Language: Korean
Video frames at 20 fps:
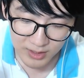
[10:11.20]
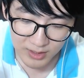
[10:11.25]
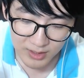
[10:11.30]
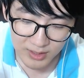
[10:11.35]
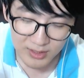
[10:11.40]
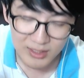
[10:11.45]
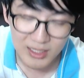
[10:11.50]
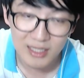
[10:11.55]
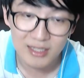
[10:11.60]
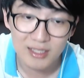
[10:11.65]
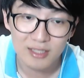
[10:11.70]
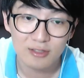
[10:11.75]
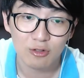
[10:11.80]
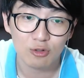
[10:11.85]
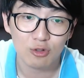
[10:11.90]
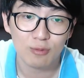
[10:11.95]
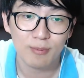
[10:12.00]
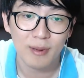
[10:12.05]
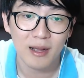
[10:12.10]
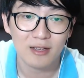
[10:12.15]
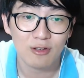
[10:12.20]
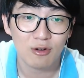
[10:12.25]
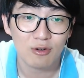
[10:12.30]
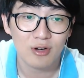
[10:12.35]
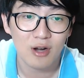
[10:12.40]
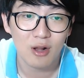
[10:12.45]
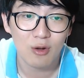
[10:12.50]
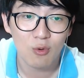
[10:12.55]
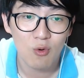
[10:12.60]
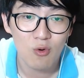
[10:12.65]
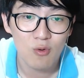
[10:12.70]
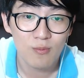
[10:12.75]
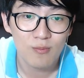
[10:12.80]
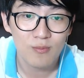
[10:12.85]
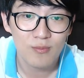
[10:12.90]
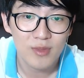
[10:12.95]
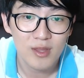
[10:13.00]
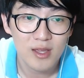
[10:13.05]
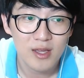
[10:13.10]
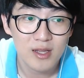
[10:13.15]
대대적으로 반격을 하고
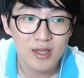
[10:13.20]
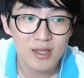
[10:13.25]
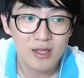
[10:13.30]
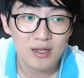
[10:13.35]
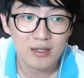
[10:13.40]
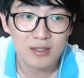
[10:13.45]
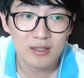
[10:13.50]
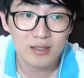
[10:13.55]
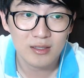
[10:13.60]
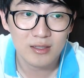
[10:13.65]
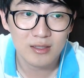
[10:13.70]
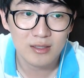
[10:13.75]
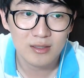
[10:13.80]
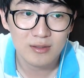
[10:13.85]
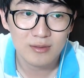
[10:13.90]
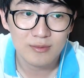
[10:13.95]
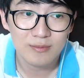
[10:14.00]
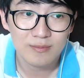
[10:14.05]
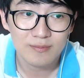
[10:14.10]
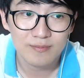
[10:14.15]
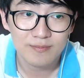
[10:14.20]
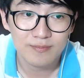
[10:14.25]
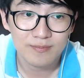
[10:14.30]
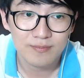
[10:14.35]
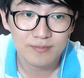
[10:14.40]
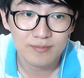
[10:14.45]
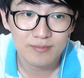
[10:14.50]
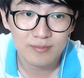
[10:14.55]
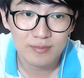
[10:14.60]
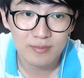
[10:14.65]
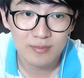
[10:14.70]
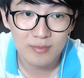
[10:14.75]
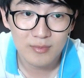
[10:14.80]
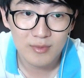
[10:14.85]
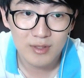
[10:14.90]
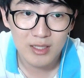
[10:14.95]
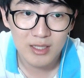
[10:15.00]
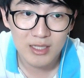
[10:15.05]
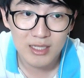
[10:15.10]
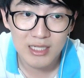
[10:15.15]
그
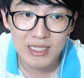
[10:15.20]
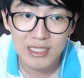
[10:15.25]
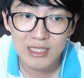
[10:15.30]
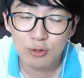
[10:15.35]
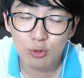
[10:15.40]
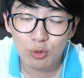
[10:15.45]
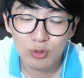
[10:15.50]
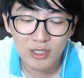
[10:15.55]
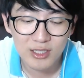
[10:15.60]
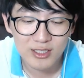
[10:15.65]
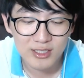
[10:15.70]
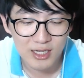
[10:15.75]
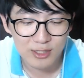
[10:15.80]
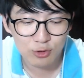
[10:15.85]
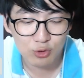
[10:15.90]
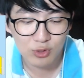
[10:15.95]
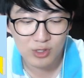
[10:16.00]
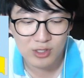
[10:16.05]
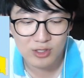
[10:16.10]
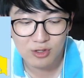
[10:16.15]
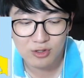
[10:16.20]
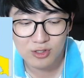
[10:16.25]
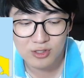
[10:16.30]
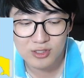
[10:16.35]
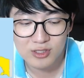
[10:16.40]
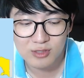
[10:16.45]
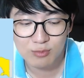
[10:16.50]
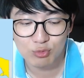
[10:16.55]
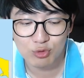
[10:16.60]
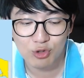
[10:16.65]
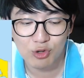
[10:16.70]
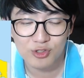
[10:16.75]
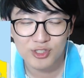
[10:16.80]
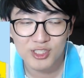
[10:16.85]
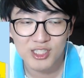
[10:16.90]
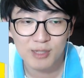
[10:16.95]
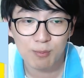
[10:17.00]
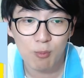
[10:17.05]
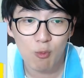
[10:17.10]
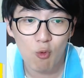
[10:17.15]
인도네시아 쪽에서는 무려
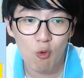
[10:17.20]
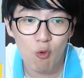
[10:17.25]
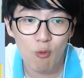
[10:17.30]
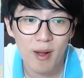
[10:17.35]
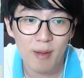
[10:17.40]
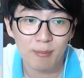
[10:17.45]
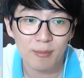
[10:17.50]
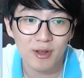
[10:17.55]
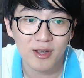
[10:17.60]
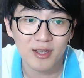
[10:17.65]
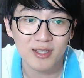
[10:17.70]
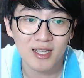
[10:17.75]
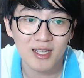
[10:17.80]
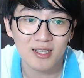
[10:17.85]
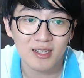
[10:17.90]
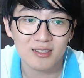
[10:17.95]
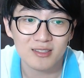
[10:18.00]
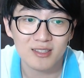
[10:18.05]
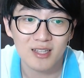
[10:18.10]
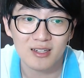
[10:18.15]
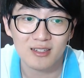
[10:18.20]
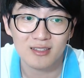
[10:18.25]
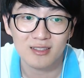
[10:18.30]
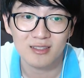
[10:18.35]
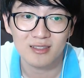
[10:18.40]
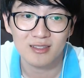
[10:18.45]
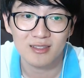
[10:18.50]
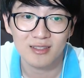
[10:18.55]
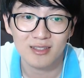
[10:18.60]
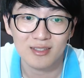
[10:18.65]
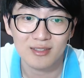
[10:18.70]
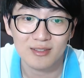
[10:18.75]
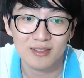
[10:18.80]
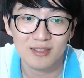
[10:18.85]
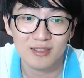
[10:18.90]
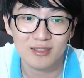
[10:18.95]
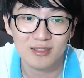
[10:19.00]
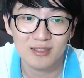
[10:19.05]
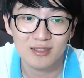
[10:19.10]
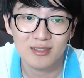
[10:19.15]
15만 명의 사상자를
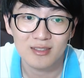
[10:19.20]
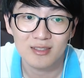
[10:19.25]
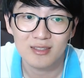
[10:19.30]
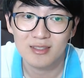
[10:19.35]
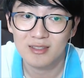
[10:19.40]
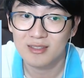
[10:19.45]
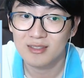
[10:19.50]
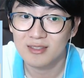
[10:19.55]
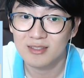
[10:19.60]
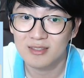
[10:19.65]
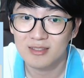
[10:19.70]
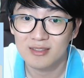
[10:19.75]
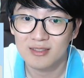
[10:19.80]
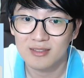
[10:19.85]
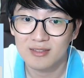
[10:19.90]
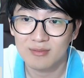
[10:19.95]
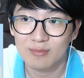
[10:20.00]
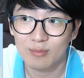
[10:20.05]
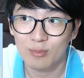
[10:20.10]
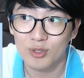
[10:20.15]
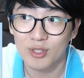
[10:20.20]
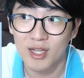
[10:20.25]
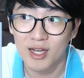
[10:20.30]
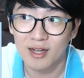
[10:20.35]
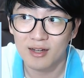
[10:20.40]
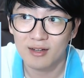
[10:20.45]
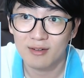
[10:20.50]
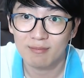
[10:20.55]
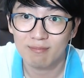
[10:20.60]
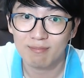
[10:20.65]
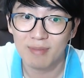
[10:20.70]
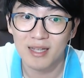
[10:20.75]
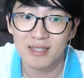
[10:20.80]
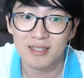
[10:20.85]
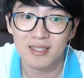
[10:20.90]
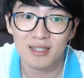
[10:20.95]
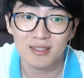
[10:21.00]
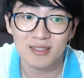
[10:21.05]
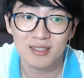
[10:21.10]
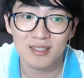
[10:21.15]
그 뭐냐
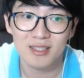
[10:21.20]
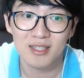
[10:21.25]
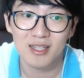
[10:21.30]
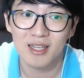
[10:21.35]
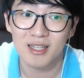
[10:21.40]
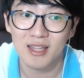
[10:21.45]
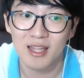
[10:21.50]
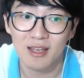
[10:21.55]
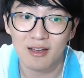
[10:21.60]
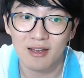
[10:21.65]
발생을 시키게 돼요.